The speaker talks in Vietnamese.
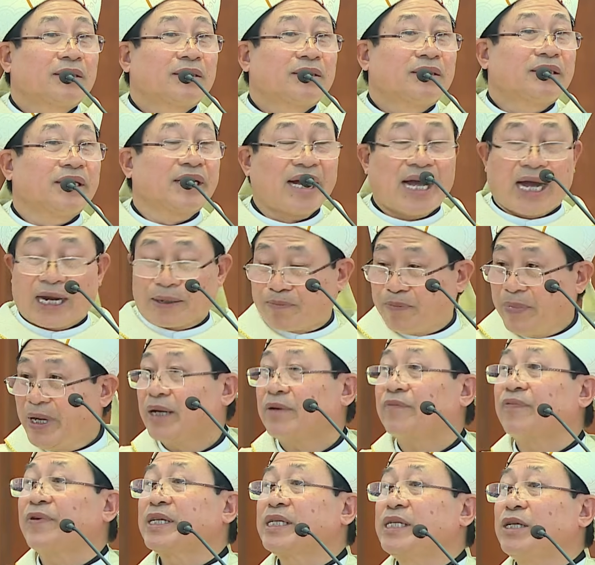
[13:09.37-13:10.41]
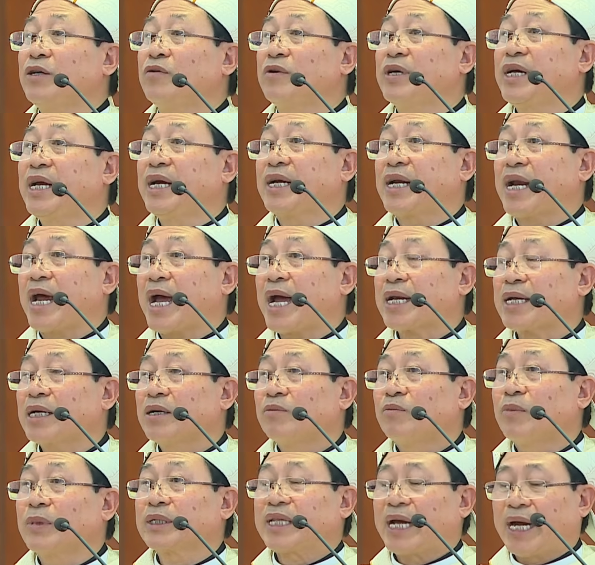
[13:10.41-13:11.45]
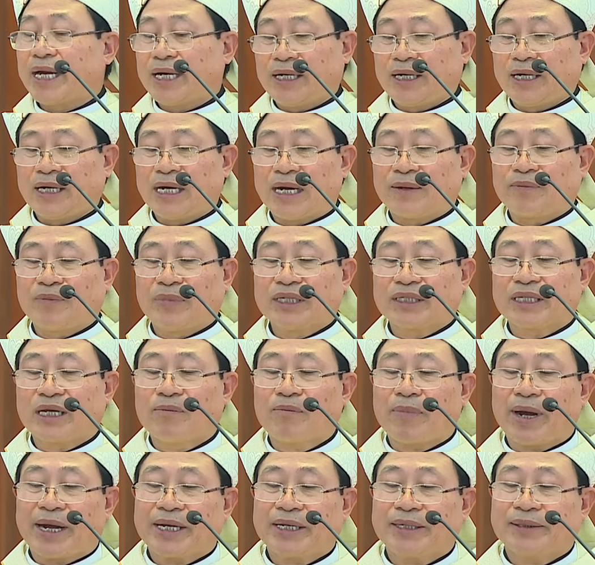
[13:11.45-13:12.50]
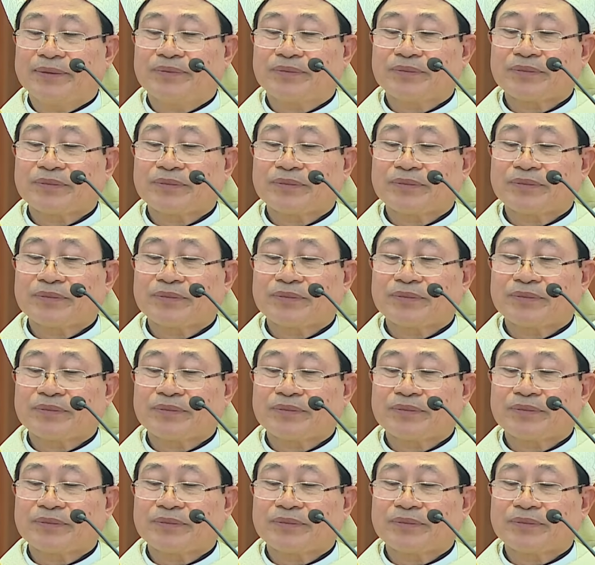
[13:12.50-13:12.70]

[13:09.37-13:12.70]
Những hạt miến phải chịu nghiền nát mới thành làm nên tấm bánh.